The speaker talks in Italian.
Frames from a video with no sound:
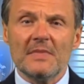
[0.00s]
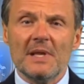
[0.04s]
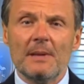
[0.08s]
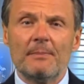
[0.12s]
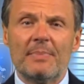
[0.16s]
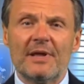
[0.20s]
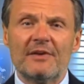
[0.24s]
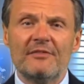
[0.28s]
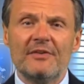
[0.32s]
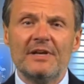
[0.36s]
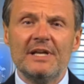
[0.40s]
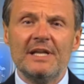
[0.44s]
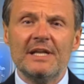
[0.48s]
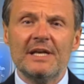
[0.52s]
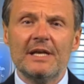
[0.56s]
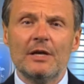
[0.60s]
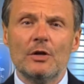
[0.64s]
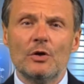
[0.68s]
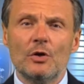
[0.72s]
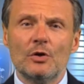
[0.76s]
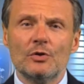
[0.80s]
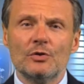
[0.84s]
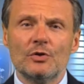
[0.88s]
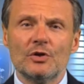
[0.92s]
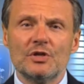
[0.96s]
Per venire
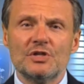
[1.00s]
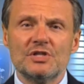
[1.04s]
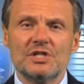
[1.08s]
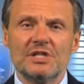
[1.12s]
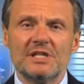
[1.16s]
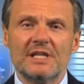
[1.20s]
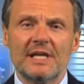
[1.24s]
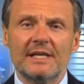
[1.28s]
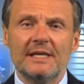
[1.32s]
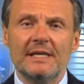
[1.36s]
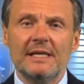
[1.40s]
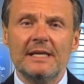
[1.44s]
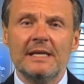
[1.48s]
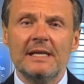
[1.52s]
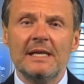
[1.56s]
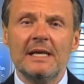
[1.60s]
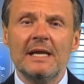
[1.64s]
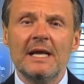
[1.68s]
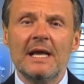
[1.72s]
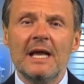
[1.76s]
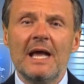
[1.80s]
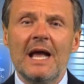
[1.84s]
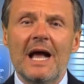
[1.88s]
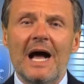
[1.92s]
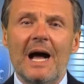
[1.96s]
incontro ai
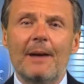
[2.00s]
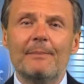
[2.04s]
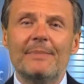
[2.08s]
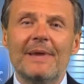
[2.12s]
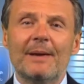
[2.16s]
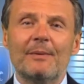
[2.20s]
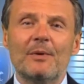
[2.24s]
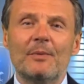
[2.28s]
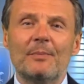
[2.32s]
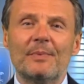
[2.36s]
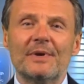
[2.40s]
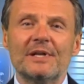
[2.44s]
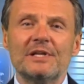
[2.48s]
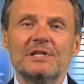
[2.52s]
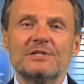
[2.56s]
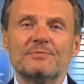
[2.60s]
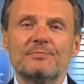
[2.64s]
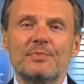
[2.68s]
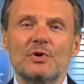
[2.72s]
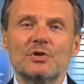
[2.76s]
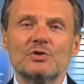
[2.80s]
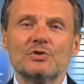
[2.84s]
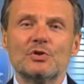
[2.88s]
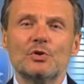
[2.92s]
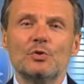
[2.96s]
cittadini abbiamo
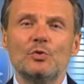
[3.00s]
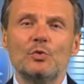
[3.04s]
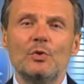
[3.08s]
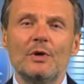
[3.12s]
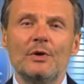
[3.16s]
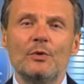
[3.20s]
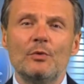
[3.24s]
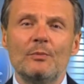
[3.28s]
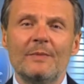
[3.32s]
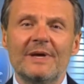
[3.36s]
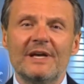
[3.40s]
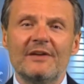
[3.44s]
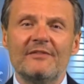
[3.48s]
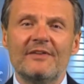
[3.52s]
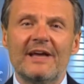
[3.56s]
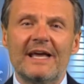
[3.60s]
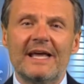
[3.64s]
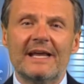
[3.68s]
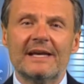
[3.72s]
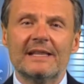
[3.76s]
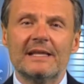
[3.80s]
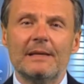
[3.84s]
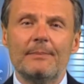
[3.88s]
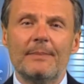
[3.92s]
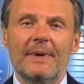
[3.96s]
predisposto due numeri
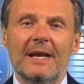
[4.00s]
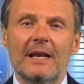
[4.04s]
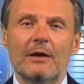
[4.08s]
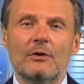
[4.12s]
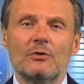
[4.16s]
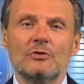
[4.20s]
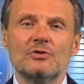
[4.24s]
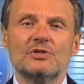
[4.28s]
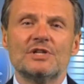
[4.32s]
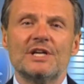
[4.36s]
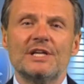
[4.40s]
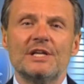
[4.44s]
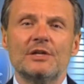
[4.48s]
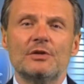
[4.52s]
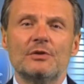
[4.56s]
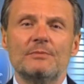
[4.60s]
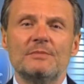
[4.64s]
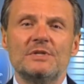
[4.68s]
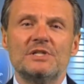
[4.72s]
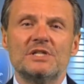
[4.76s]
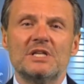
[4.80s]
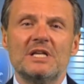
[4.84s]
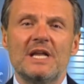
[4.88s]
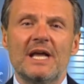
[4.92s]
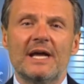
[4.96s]
verdi per la consegna
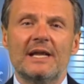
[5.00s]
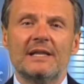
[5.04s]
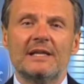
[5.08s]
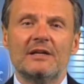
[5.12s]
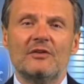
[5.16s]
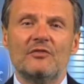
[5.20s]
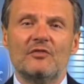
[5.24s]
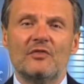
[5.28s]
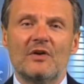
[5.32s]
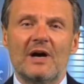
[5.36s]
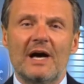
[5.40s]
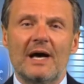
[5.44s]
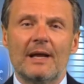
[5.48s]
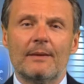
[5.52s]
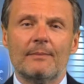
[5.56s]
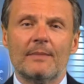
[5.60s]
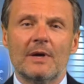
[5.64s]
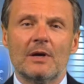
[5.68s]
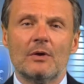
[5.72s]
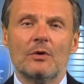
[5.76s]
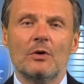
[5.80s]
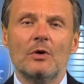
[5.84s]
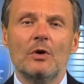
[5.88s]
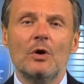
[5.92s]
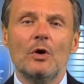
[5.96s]
domiciliare del
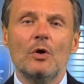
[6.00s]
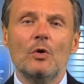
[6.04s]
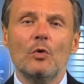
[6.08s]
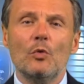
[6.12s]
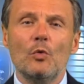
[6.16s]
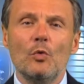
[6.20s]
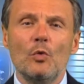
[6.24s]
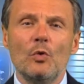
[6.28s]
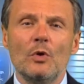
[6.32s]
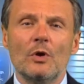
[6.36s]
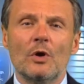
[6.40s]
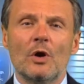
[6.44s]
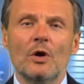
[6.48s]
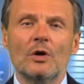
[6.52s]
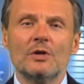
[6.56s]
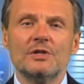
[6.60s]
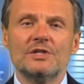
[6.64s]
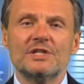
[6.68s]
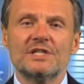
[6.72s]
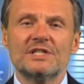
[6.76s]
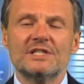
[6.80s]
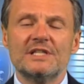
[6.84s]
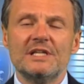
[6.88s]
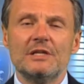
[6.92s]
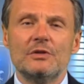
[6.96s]
farmaco, uno
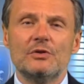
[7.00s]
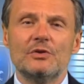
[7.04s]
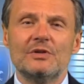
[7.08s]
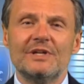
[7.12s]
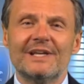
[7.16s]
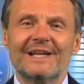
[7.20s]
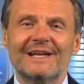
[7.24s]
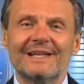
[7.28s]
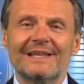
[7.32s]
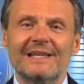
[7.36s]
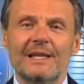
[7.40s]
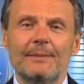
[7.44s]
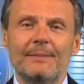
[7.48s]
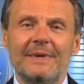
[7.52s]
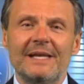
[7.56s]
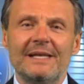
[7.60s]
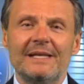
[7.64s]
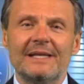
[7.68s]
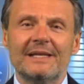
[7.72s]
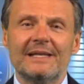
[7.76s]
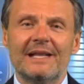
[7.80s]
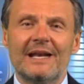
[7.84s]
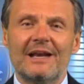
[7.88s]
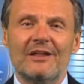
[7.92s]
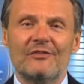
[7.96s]
gestito
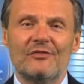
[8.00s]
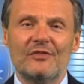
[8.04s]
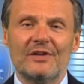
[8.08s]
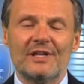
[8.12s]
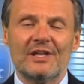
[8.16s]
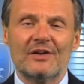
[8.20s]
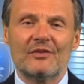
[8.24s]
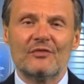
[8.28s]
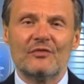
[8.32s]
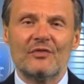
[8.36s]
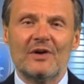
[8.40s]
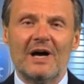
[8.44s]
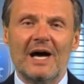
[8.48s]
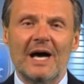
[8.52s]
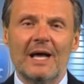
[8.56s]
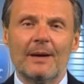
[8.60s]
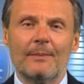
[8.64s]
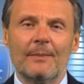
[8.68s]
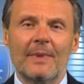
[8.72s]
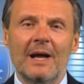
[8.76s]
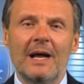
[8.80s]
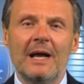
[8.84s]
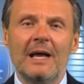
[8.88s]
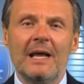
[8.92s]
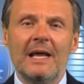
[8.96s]
direttamente dalla
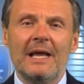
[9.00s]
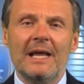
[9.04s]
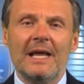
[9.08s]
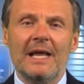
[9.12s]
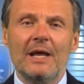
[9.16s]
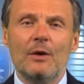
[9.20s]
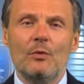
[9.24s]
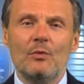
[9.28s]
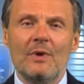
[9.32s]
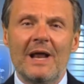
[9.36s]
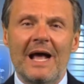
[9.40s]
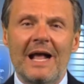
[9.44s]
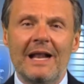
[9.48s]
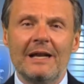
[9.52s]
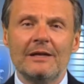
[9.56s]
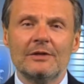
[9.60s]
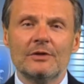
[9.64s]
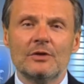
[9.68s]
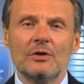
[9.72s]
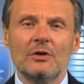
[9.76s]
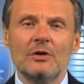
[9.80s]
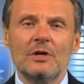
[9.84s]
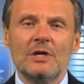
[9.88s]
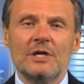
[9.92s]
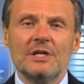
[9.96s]
Federfarma e un
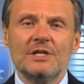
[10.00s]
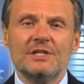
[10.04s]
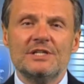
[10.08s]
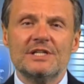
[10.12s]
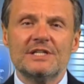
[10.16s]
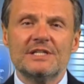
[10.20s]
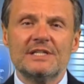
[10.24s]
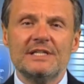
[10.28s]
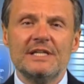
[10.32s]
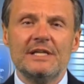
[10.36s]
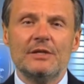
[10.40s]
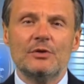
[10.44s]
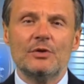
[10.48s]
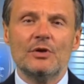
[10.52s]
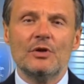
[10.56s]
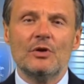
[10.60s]
altro gestito